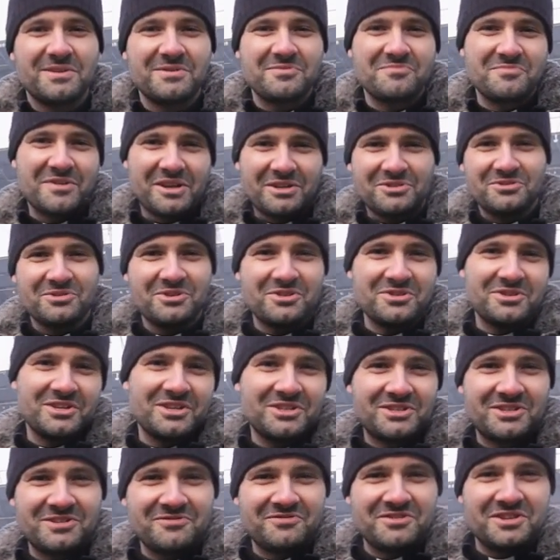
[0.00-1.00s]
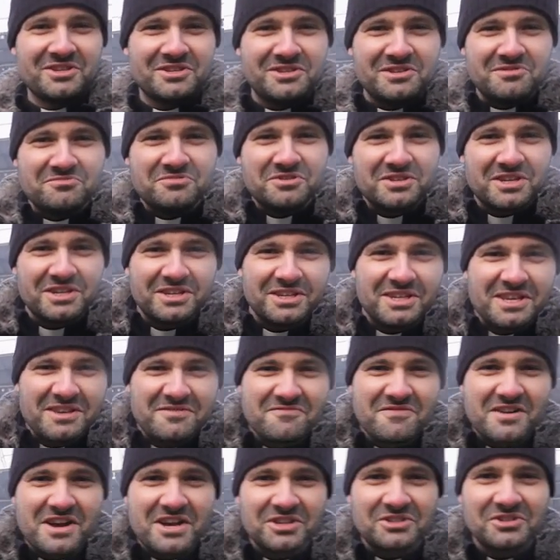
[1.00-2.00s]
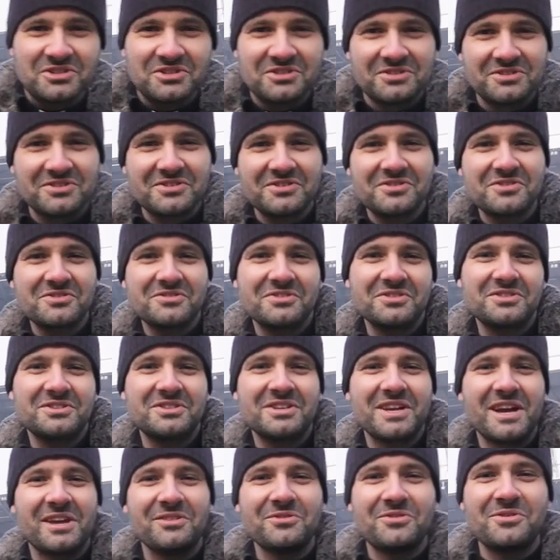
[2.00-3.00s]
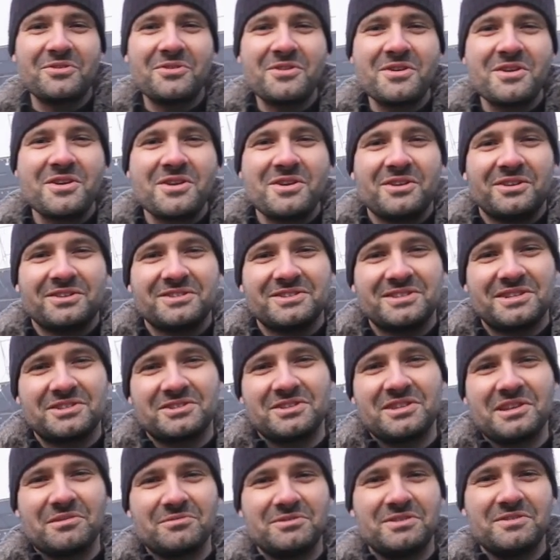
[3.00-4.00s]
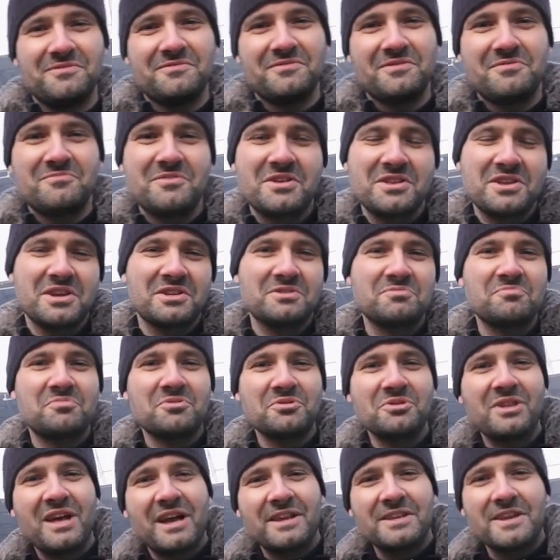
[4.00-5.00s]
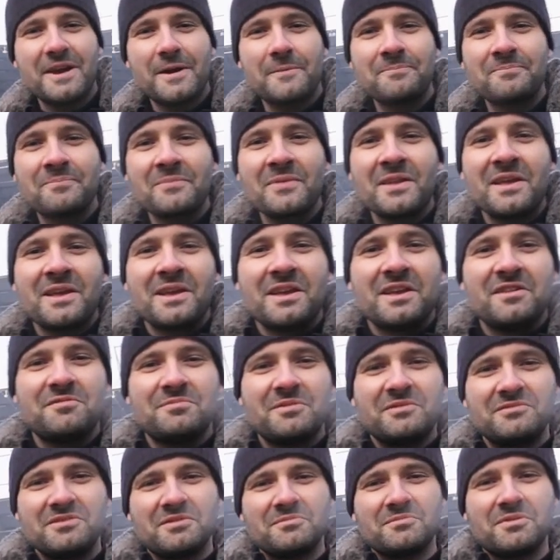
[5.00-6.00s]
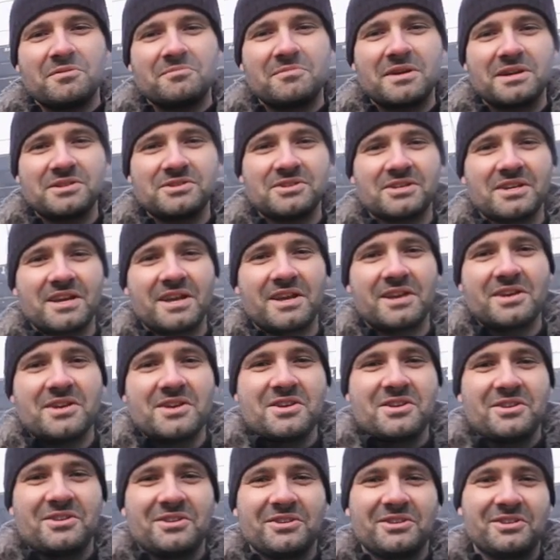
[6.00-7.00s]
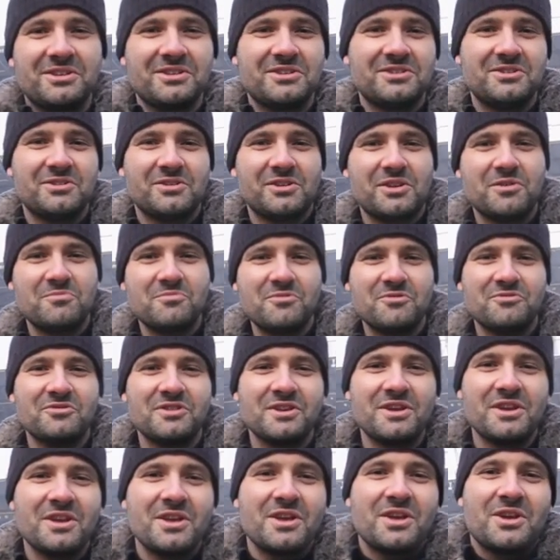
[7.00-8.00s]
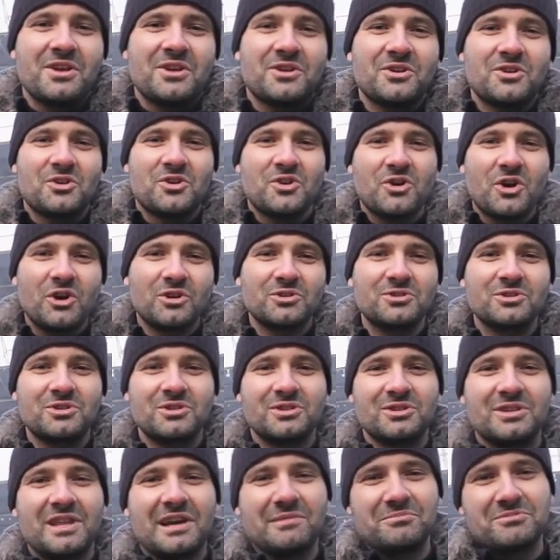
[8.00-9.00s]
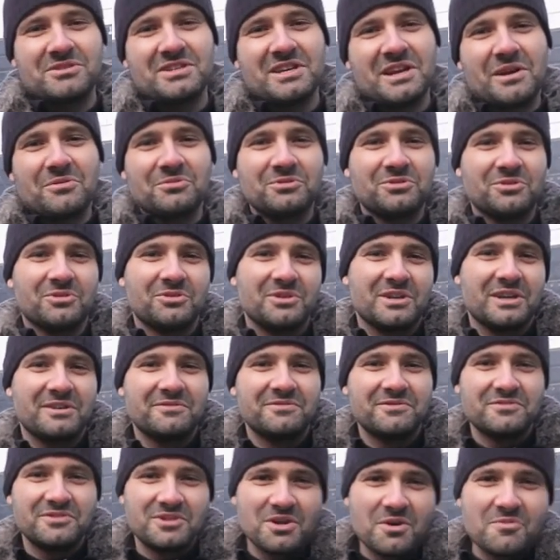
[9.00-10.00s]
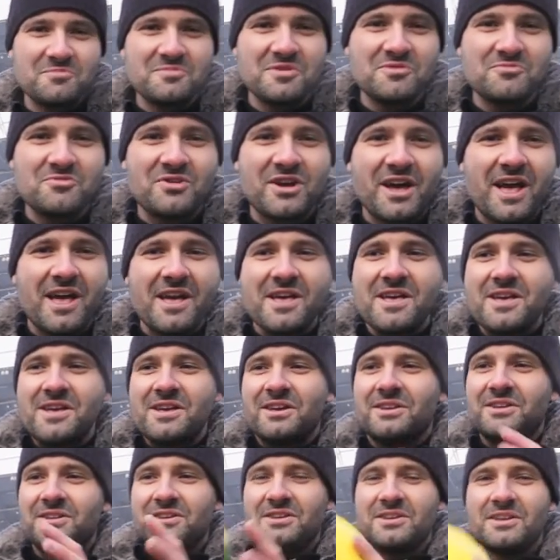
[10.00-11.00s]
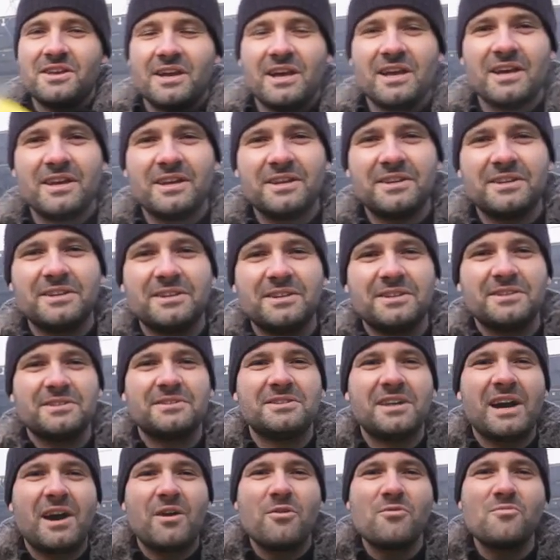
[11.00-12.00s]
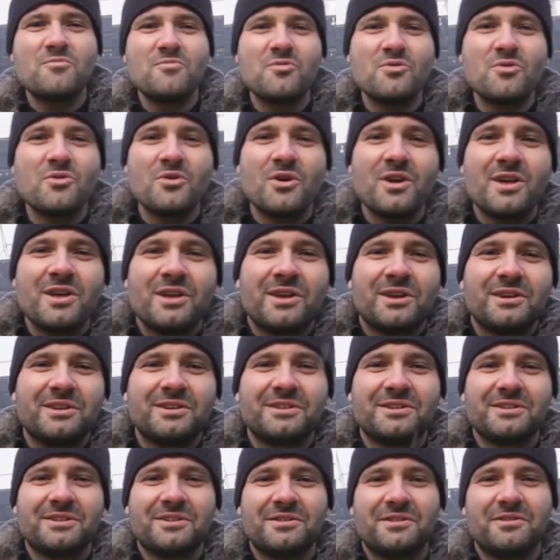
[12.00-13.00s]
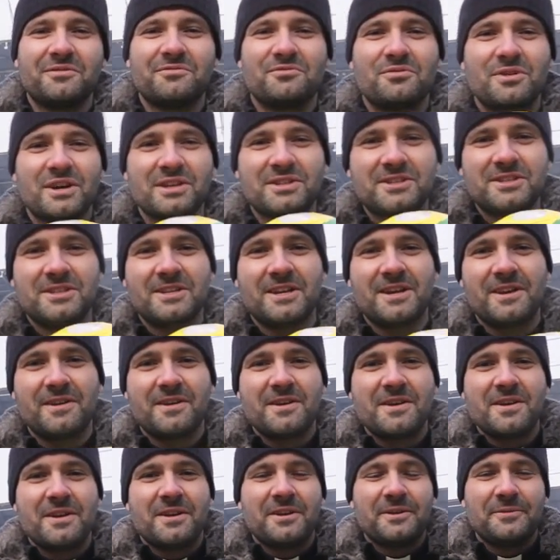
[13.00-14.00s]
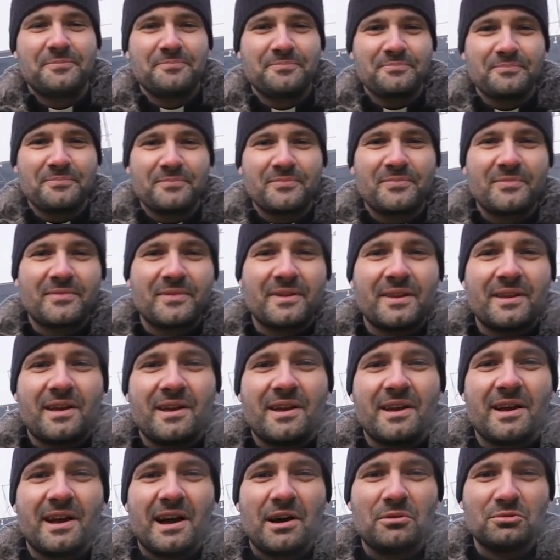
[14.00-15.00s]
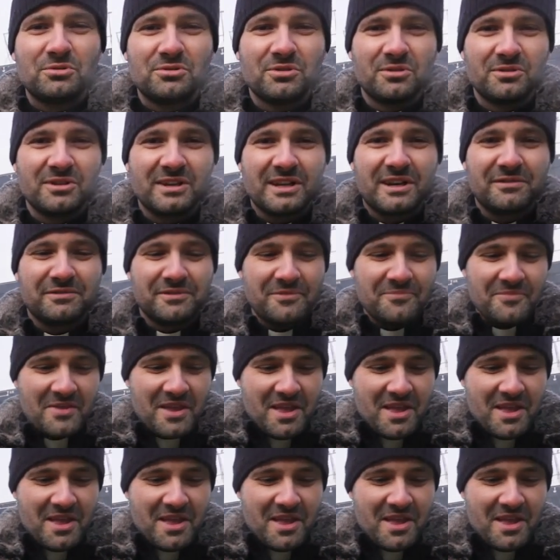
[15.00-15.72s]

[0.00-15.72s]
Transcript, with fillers: bardzo intensywnie z nim się kiwać. E, Cristiano zaczynał z nim wymieniać podania i w pewnym momencie e, Cristiano mówi: Chodź, dam ci autograf. Wziął piłkę i dał mu właśnie mm, autograf.